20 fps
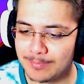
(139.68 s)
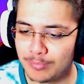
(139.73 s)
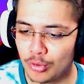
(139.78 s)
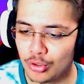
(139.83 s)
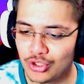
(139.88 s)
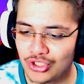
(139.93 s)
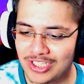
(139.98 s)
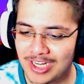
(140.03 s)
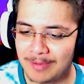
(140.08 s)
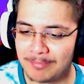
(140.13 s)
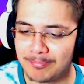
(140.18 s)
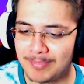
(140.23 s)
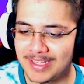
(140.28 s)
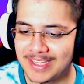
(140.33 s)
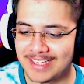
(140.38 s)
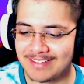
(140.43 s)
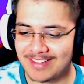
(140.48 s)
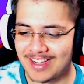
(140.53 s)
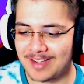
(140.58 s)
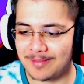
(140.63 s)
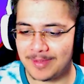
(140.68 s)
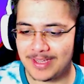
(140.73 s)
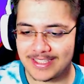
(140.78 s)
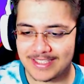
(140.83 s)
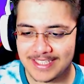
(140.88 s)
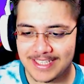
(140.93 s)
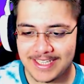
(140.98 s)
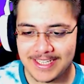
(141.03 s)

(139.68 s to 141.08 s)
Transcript: Boş yapma devam et.